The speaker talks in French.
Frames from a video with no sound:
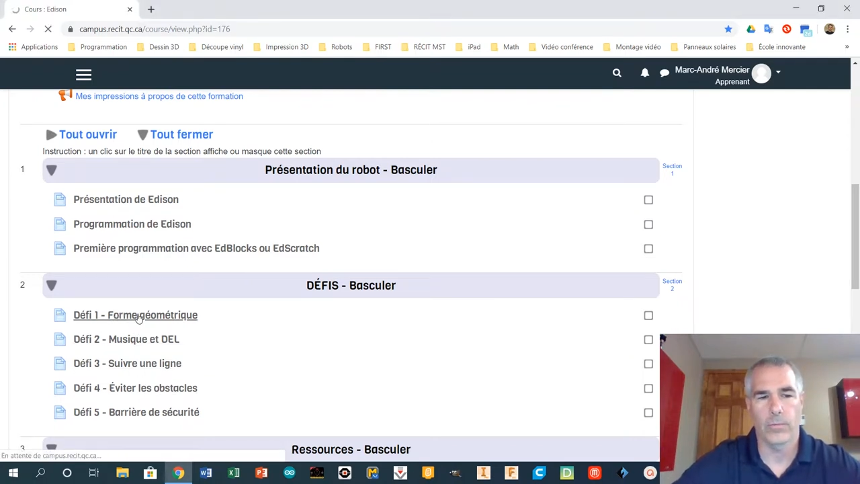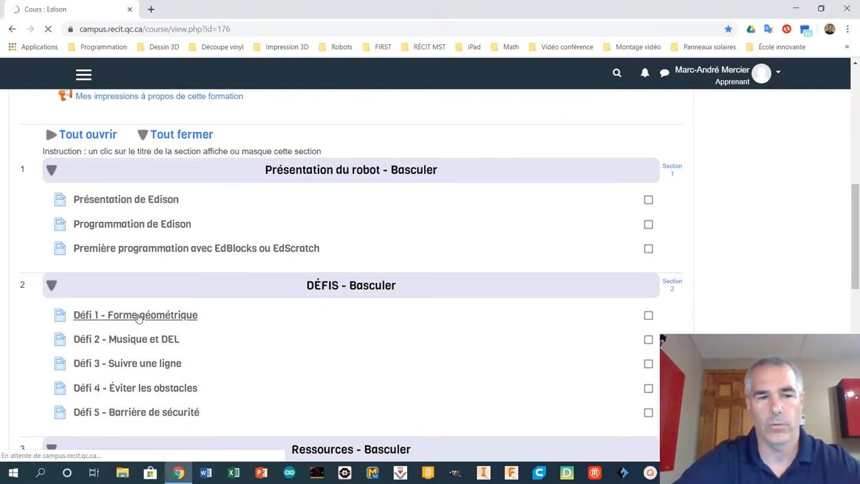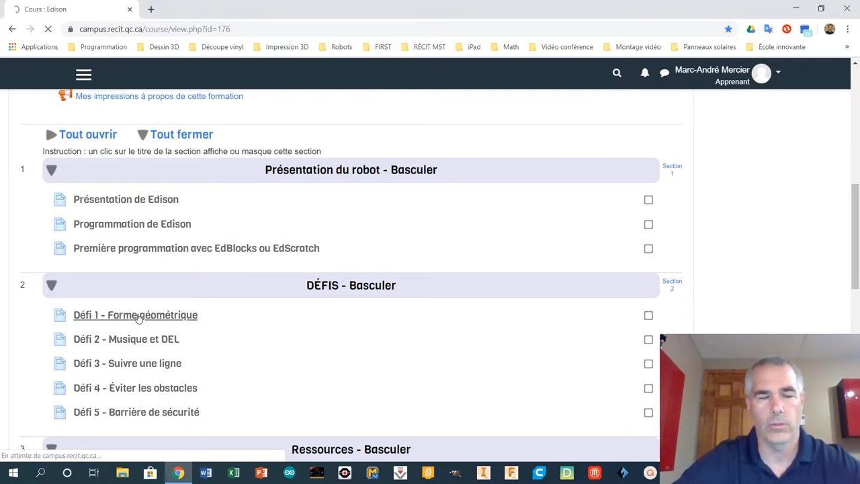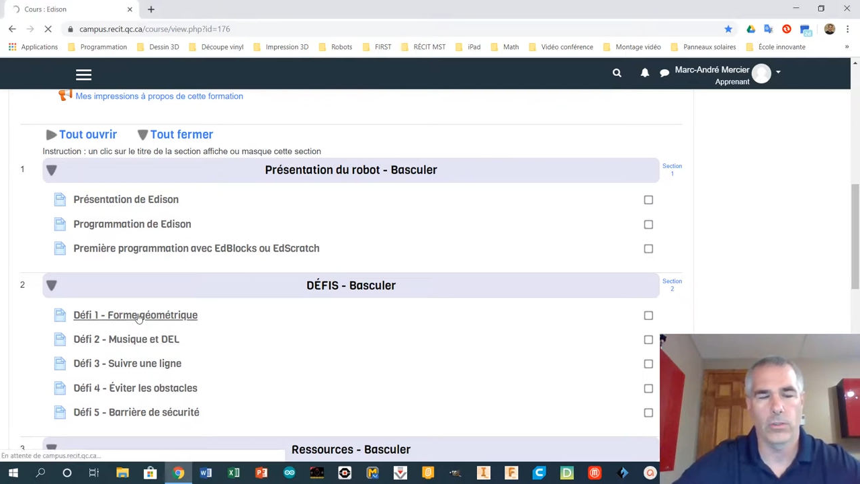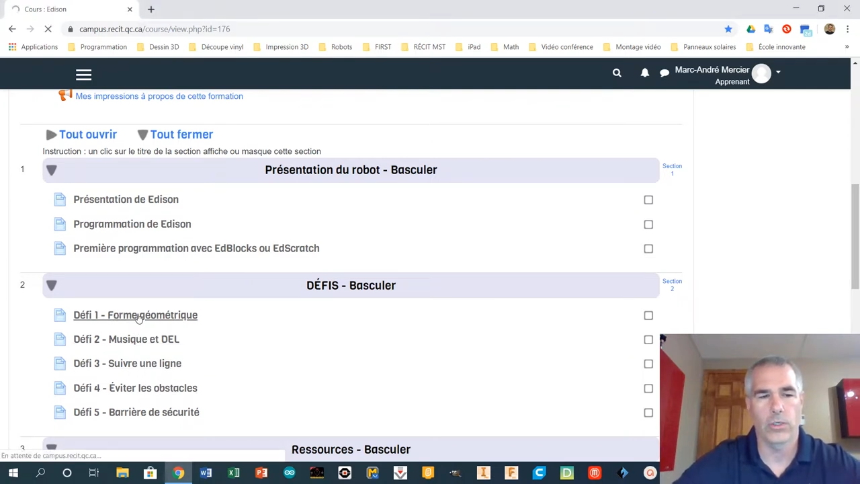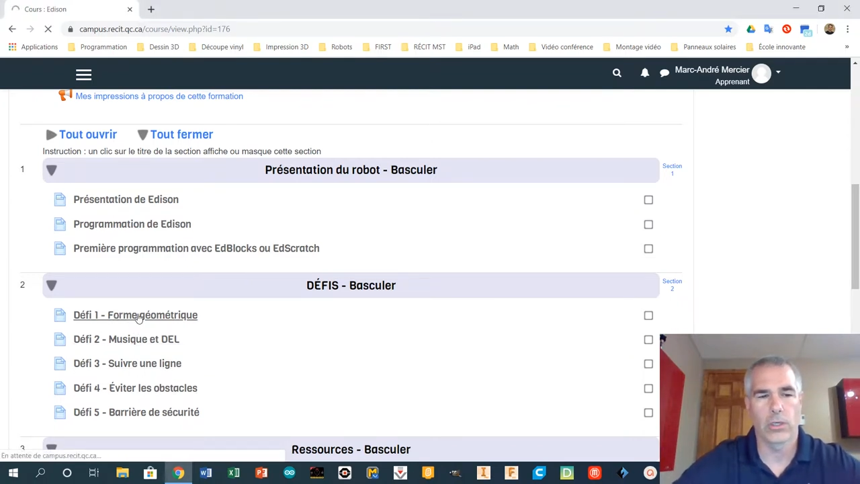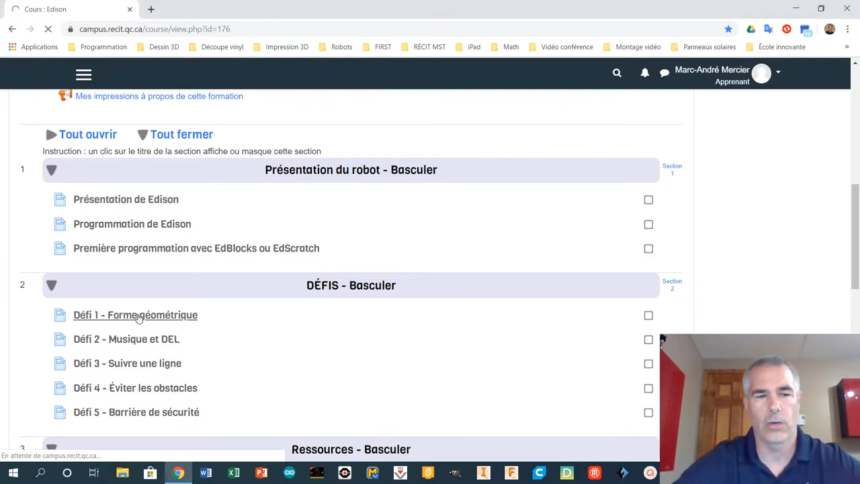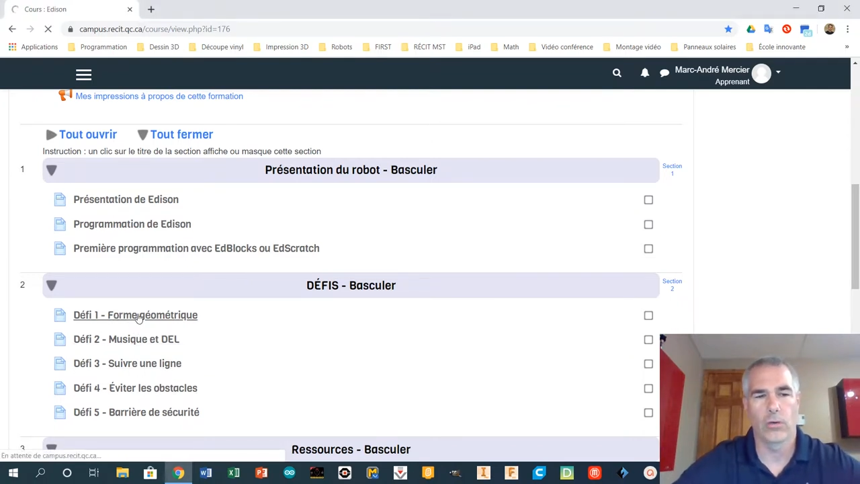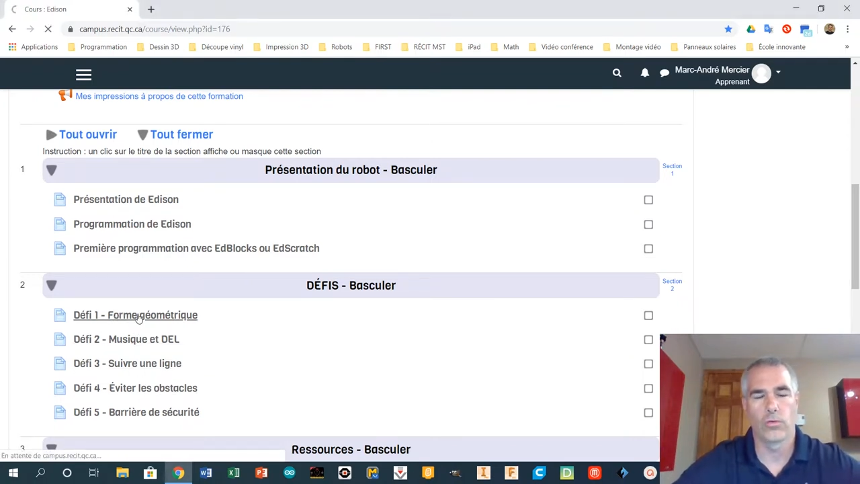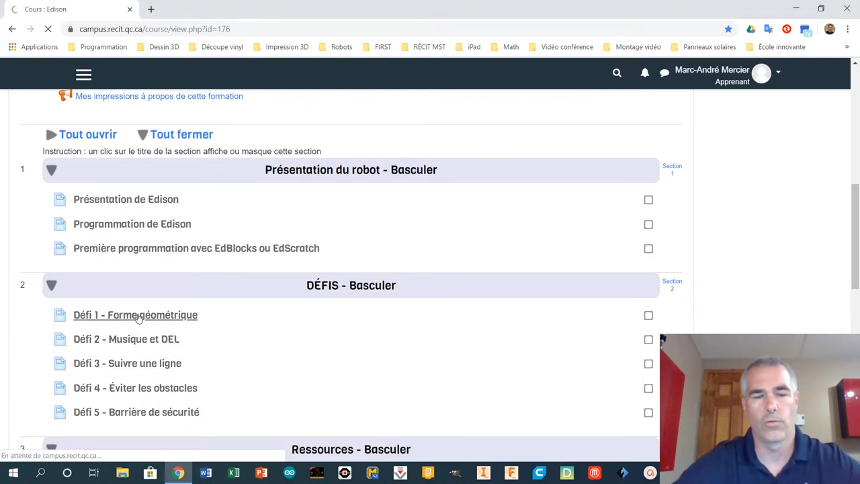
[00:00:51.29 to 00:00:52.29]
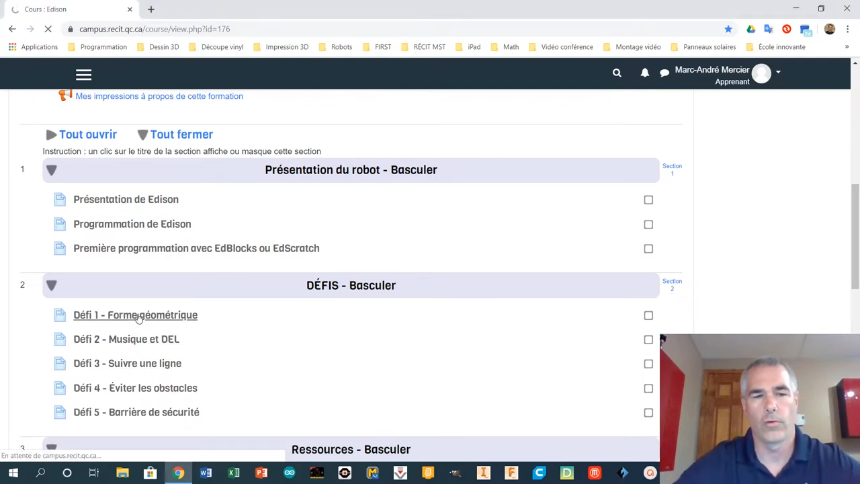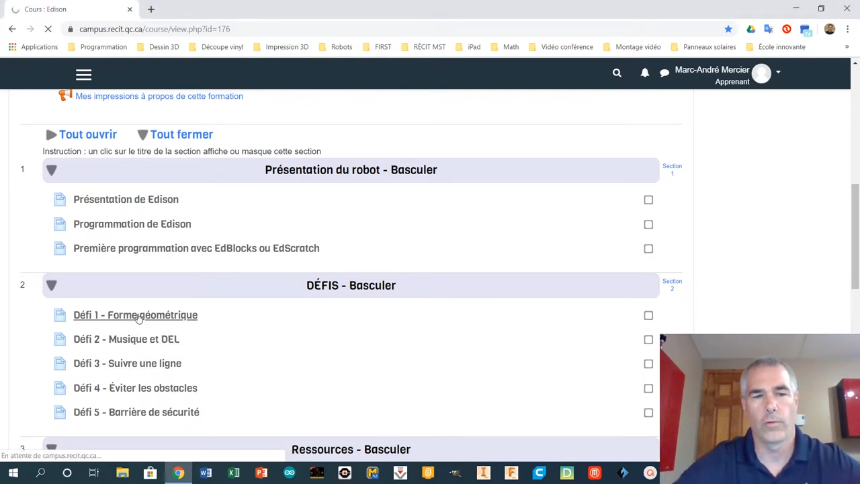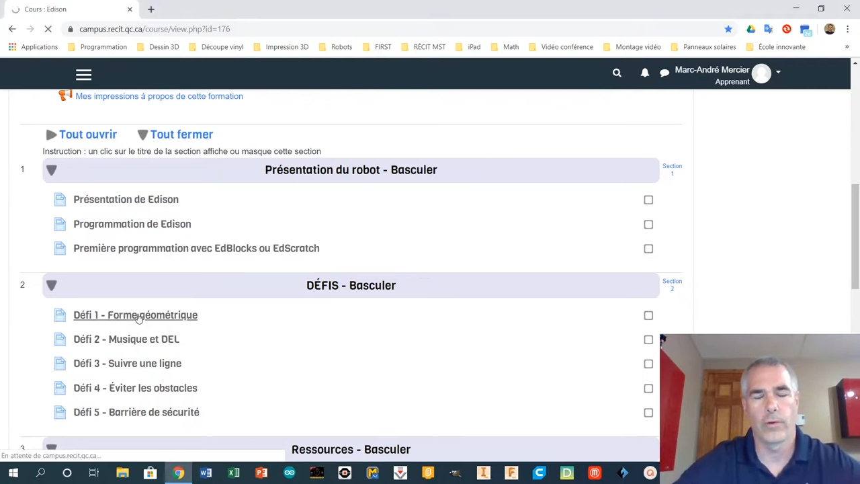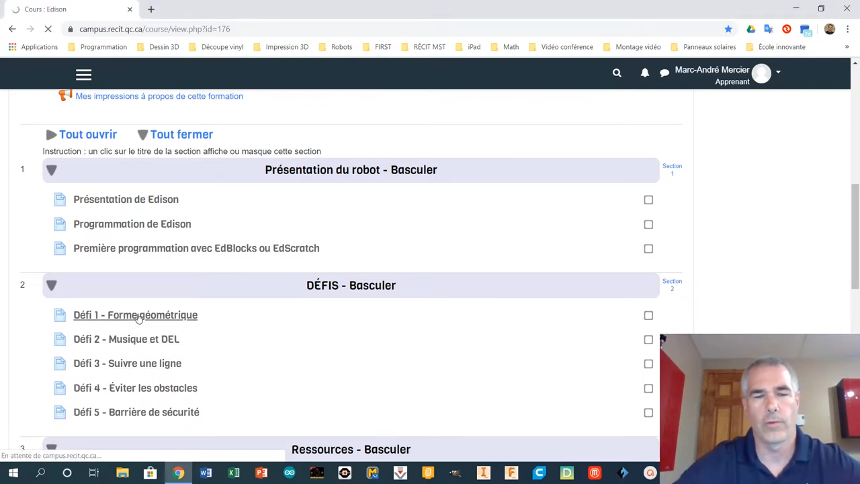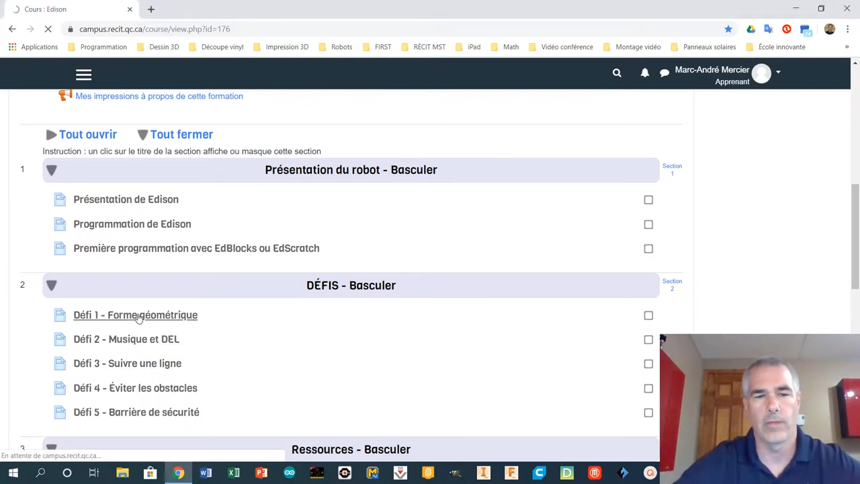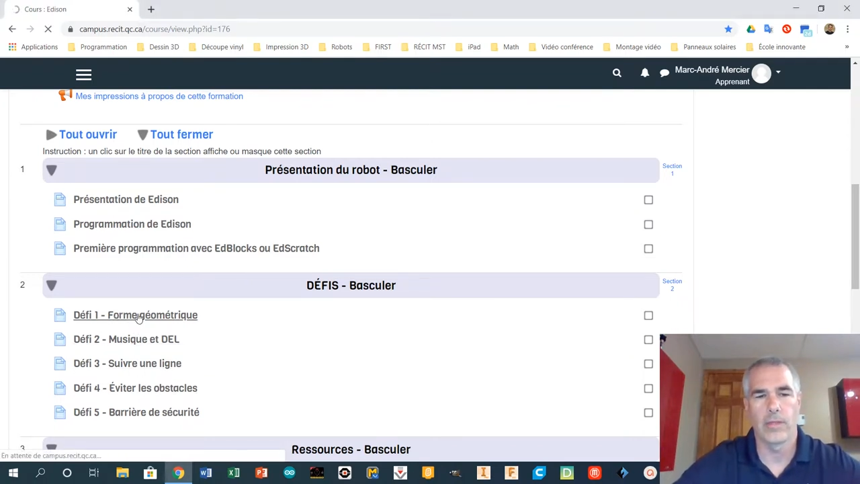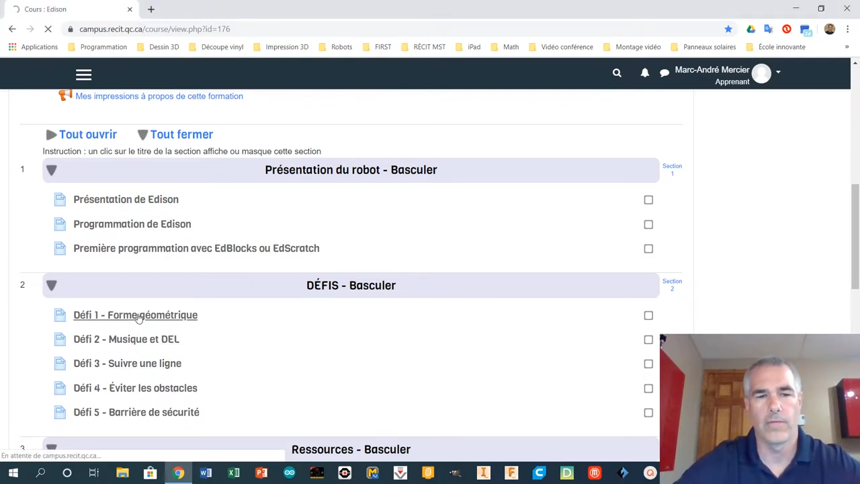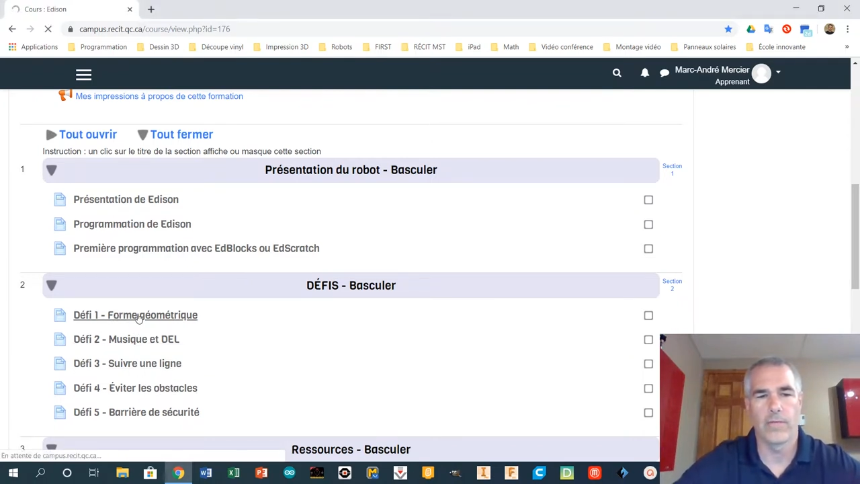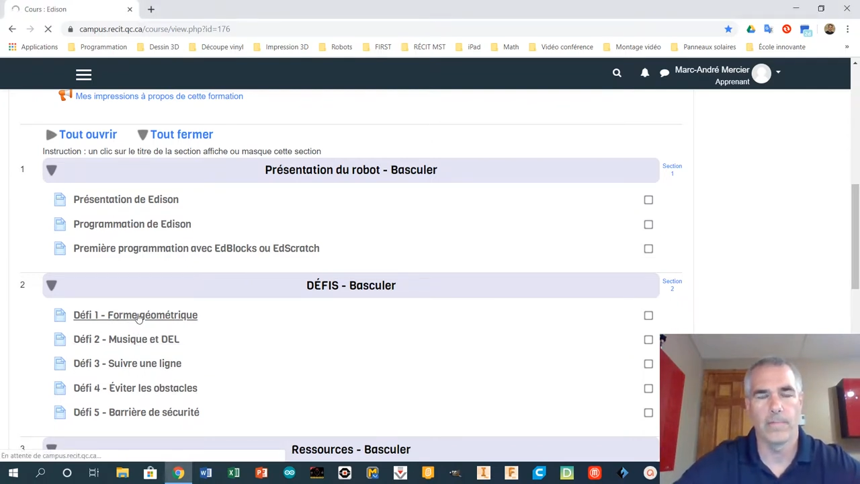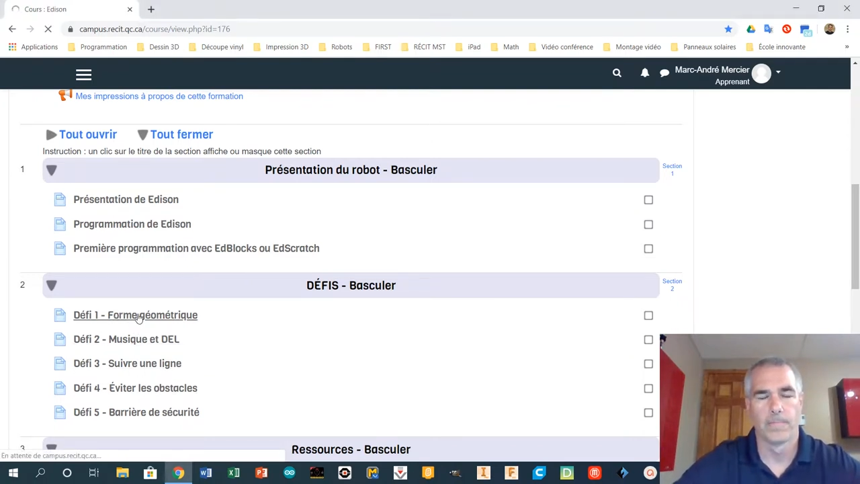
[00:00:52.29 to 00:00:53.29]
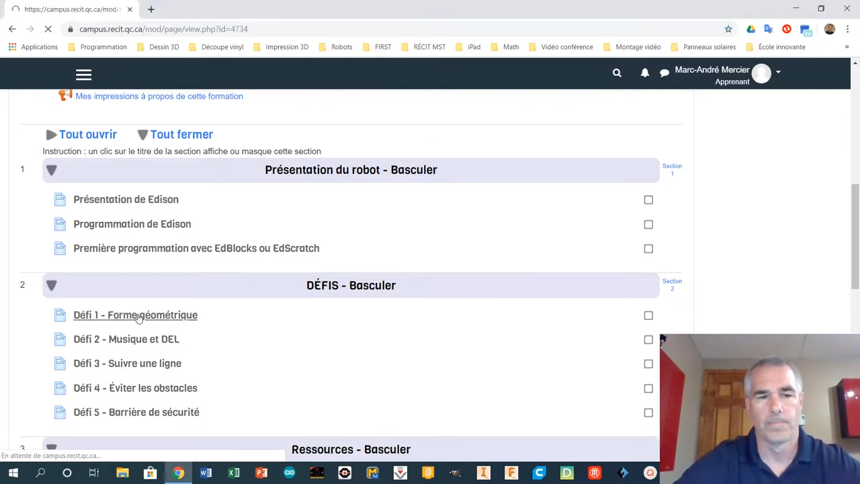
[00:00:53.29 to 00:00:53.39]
Donc, si j'ouvre le premier défi,